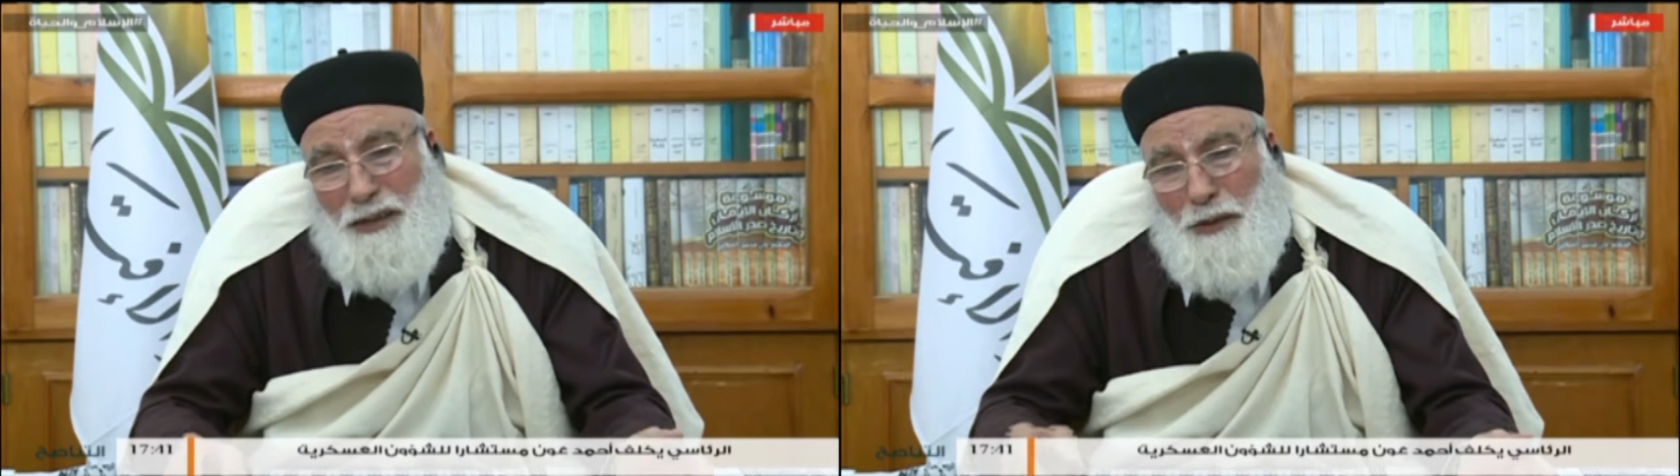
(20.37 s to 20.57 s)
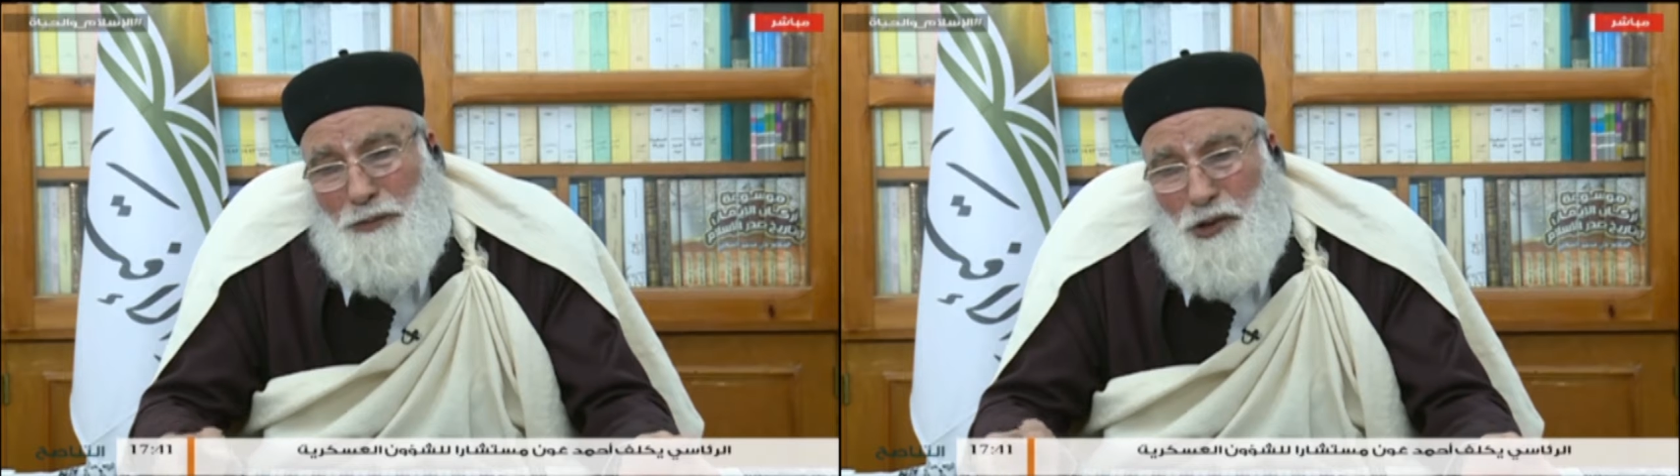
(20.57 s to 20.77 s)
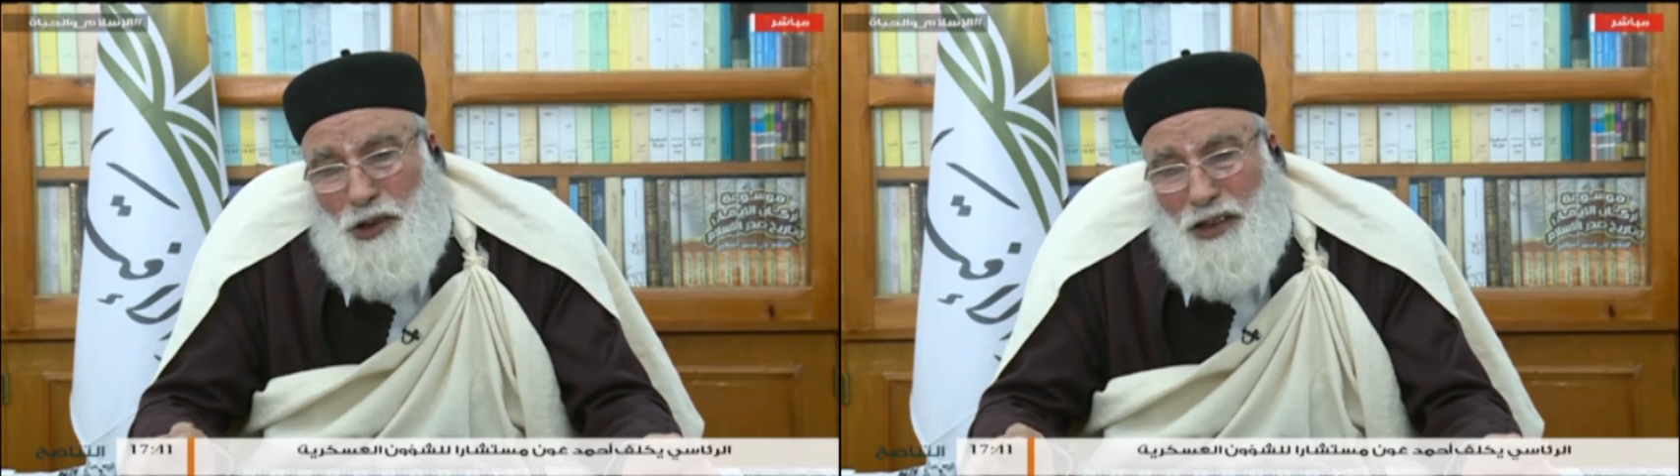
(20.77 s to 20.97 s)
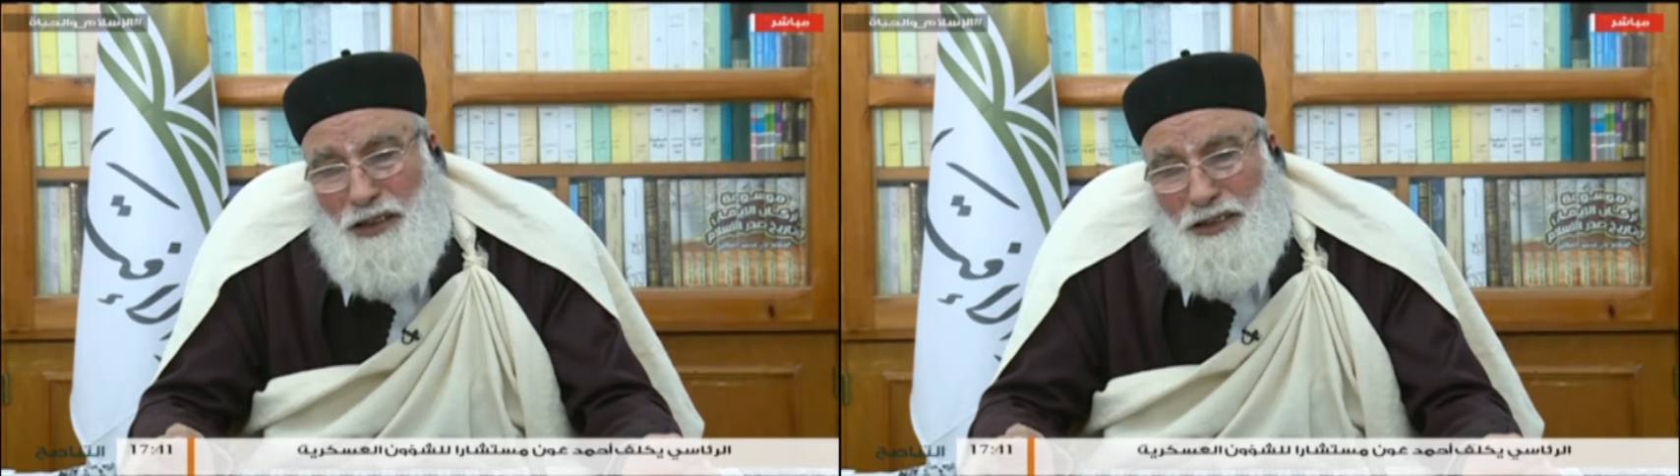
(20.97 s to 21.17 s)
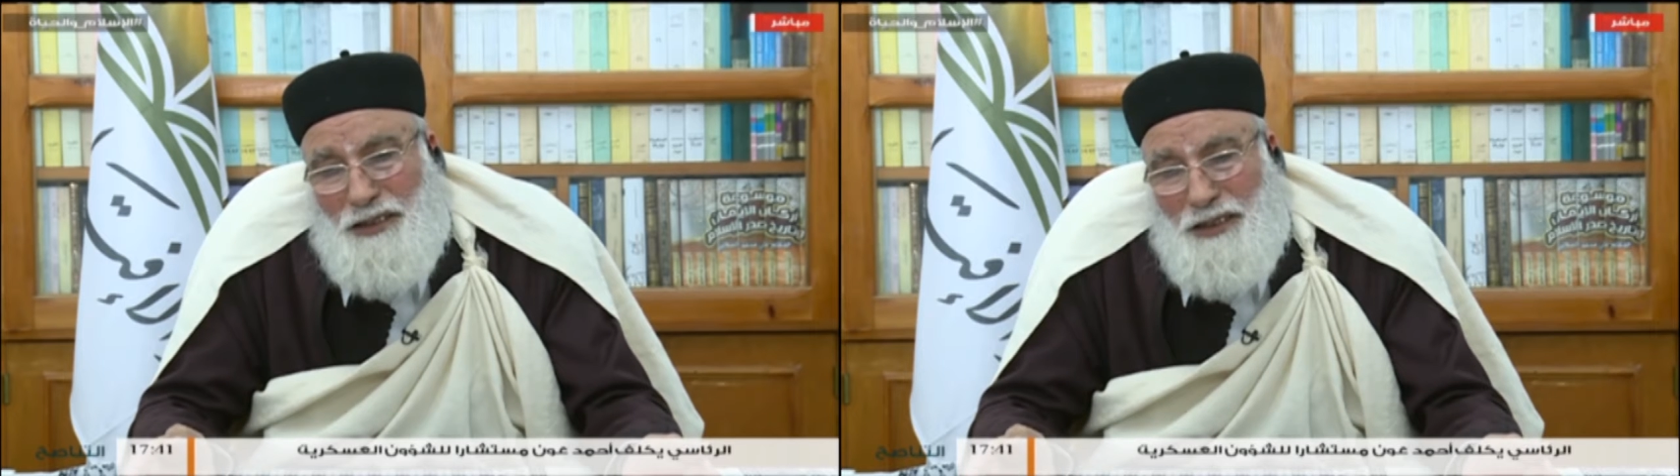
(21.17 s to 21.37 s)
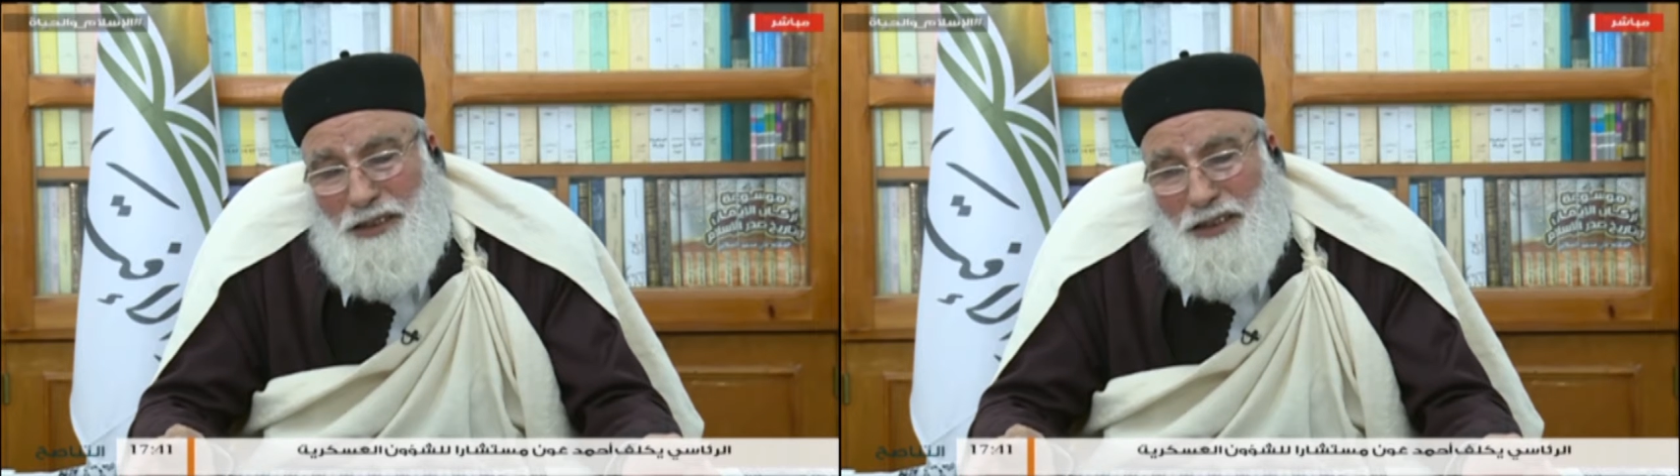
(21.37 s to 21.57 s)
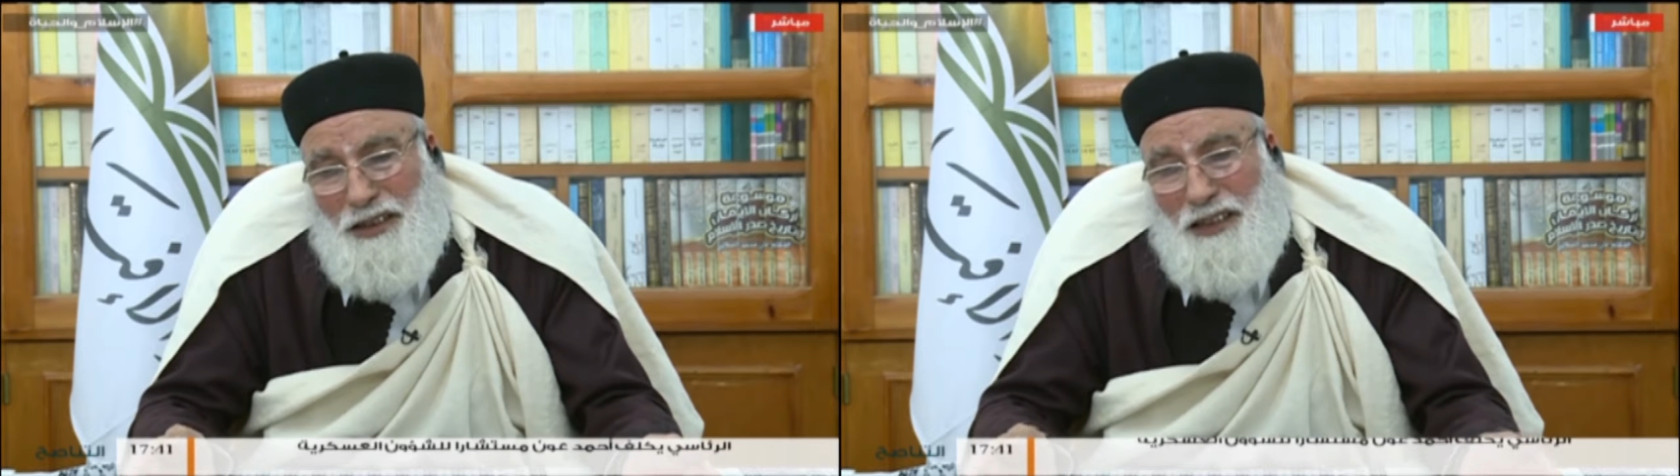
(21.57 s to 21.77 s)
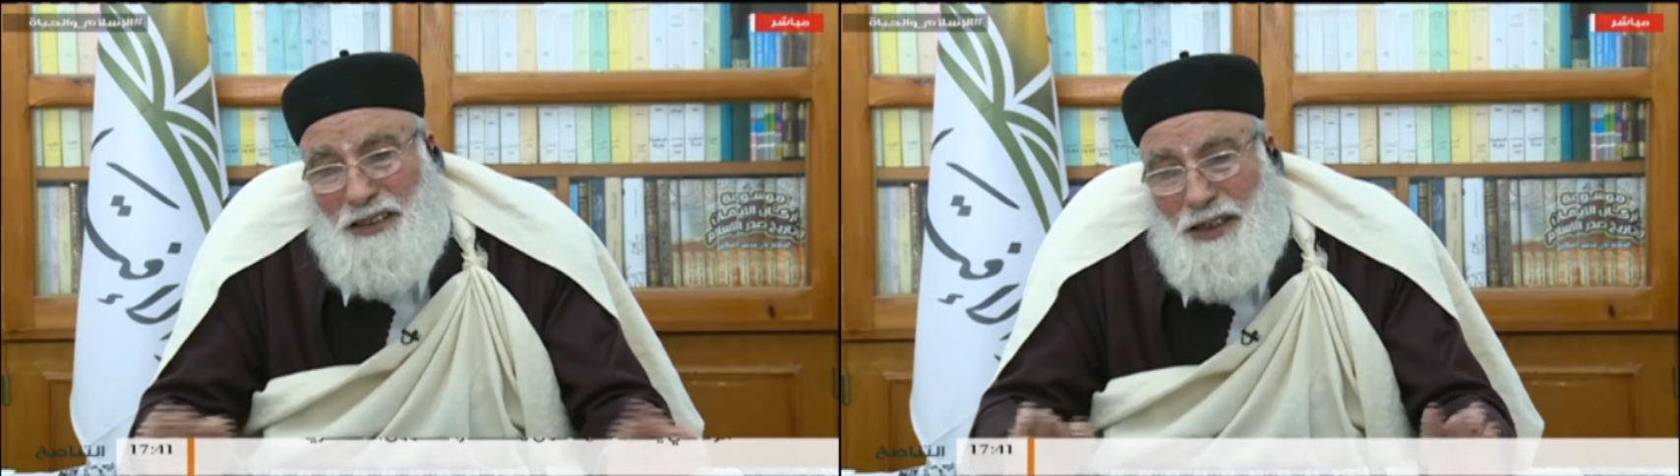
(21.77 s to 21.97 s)
ممنوع
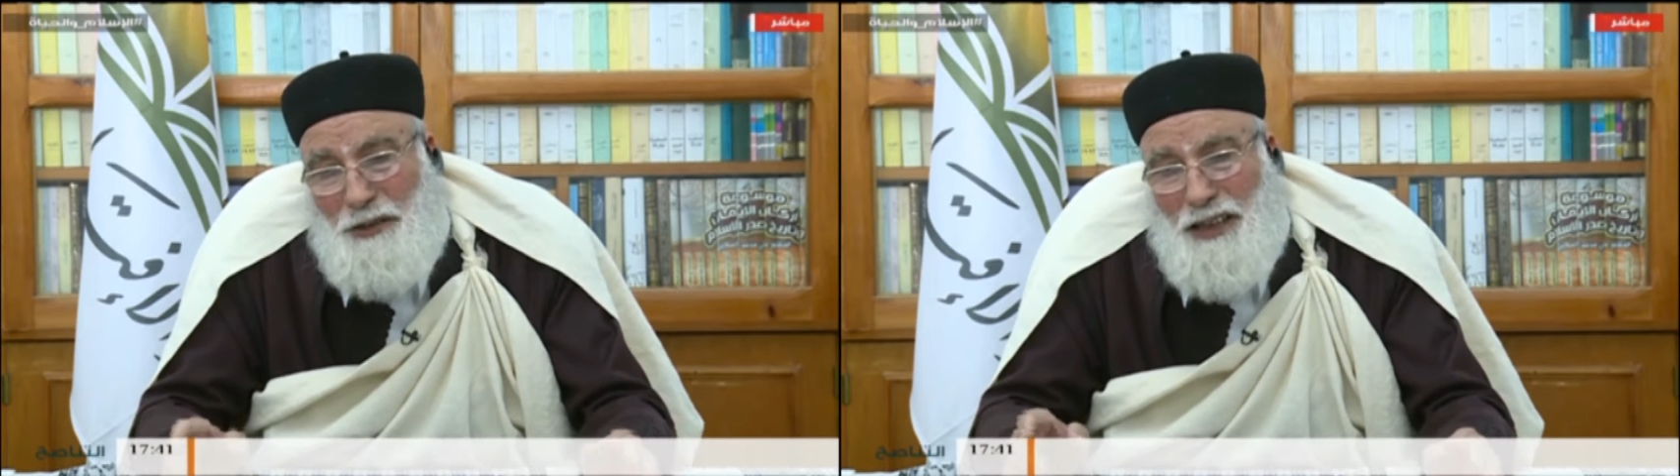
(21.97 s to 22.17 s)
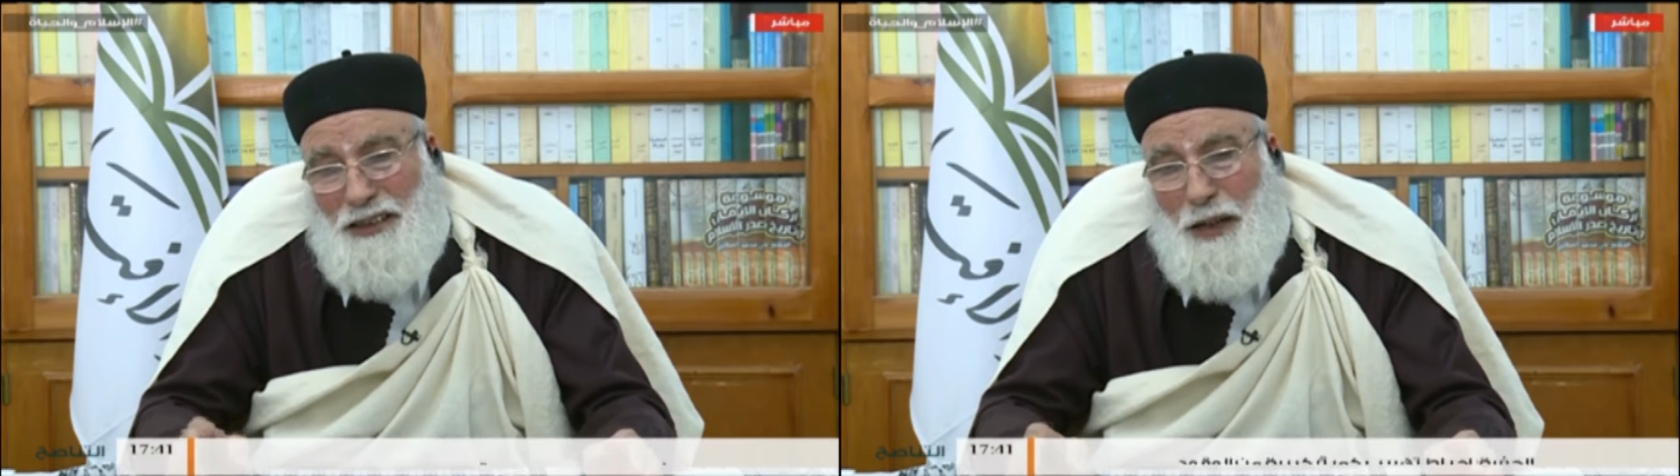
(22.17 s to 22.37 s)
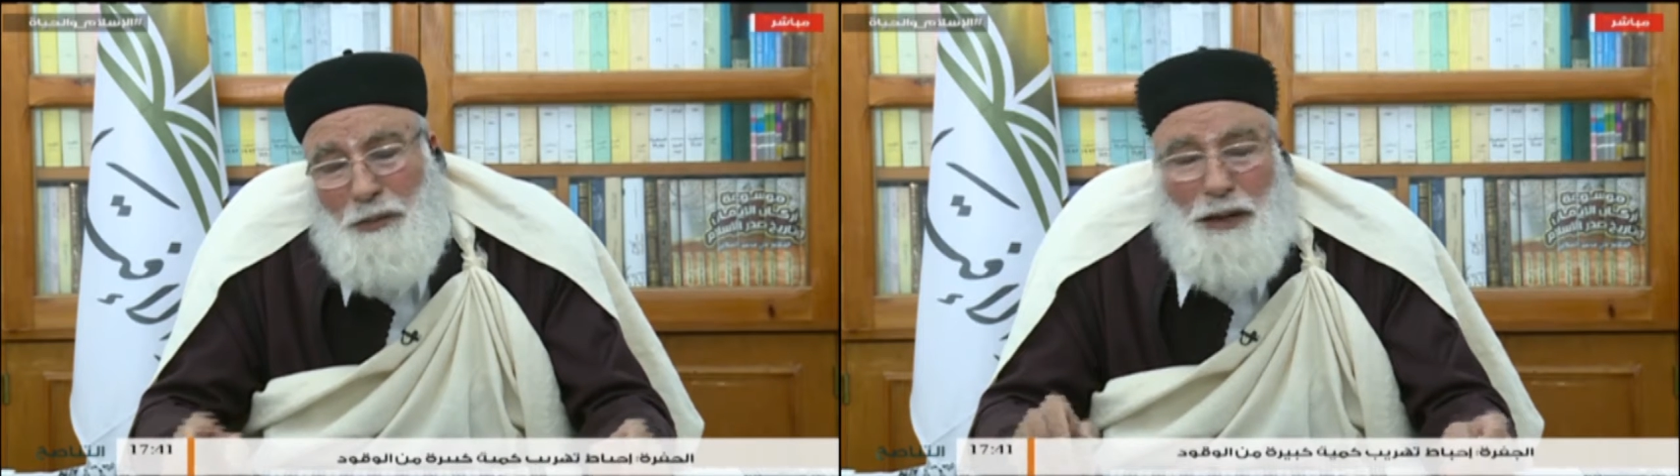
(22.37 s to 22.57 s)
قضية واضحة